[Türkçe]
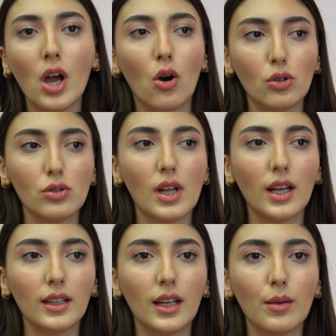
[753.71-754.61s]
O
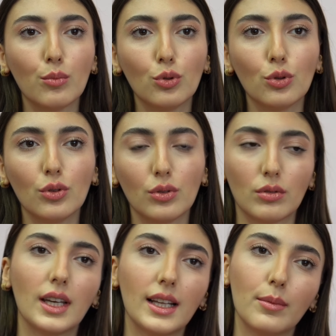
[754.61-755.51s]
yüzden de bu
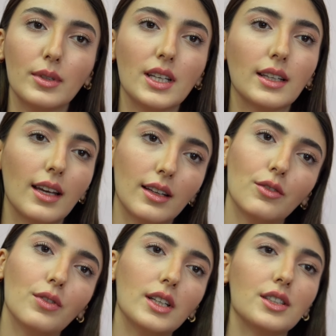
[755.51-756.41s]
gelebilecek
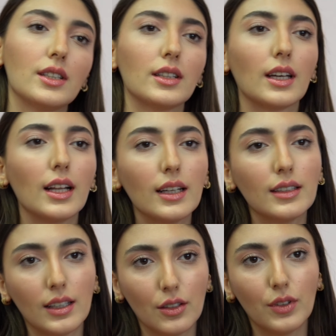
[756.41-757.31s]
teklifler için ya da gelen
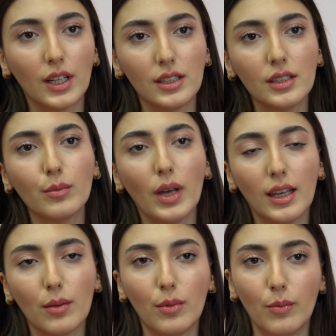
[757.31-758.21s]
teklifler için
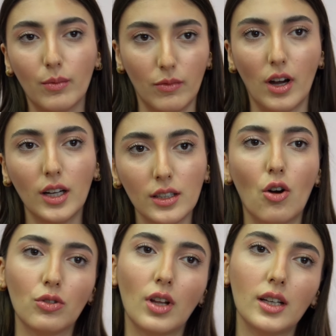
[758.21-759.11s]
ekibim var.
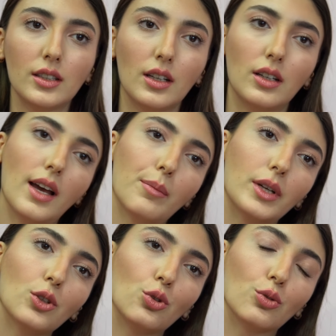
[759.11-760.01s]
Onlar
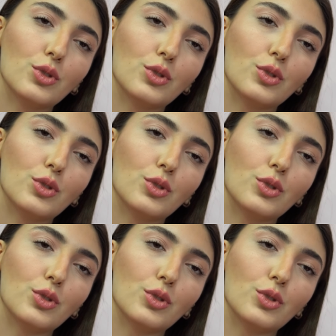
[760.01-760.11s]
bana uygun